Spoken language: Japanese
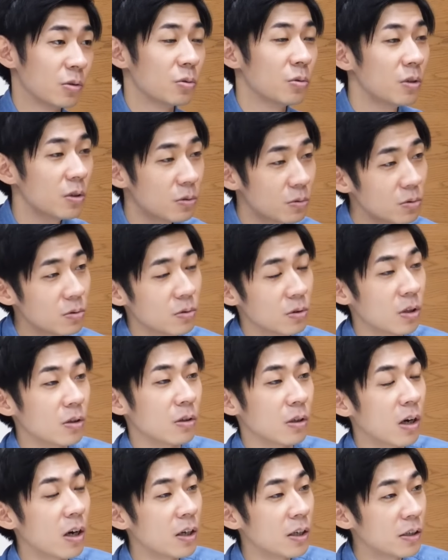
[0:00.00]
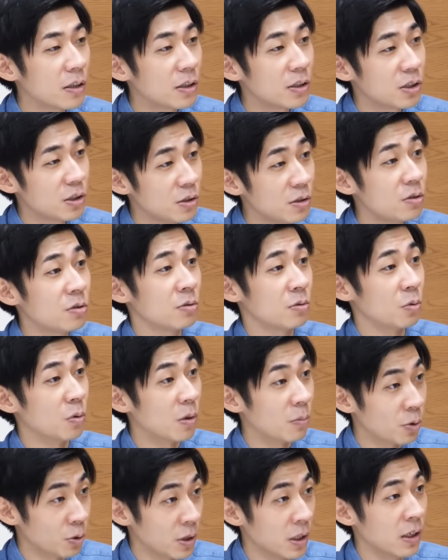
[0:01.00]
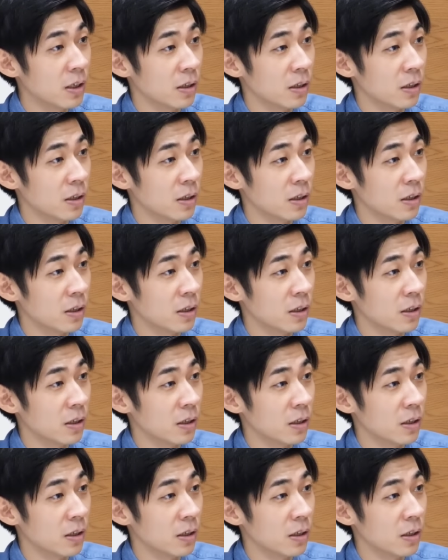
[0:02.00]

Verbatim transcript: それこそだって海外進出とかもね、